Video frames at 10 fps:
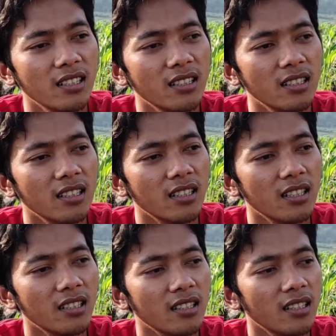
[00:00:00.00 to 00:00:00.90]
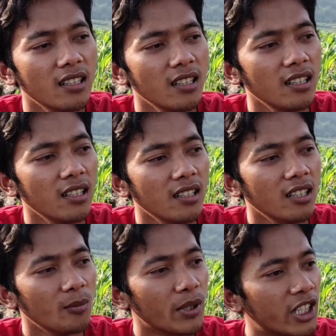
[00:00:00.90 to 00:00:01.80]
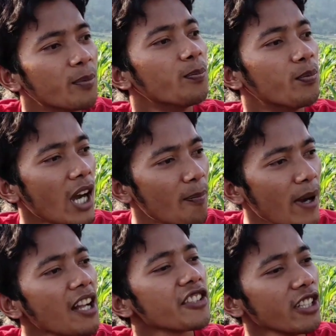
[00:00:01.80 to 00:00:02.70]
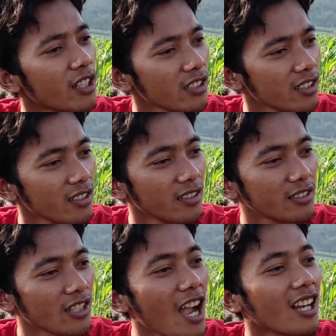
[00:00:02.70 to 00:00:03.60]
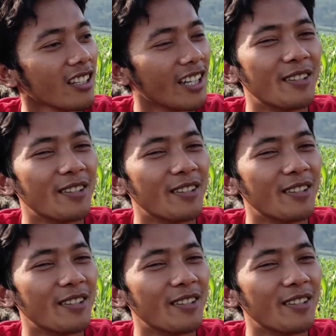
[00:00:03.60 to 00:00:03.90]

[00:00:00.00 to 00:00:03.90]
kamera roll action bedebah pancen orang cang